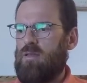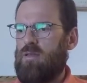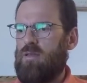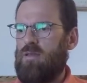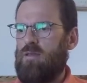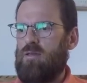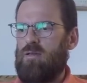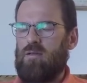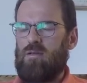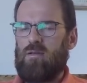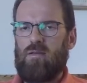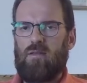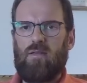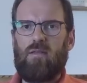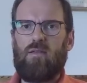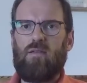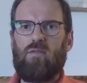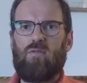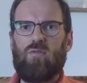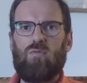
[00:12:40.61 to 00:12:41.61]
qui,
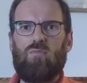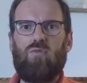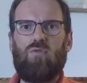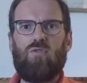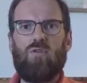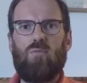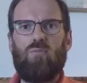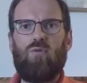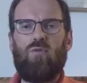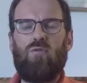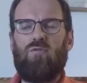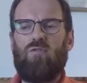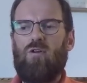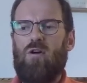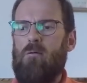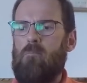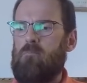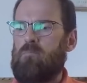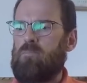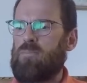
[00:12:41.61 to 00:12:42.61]
sont de plus en plus forts.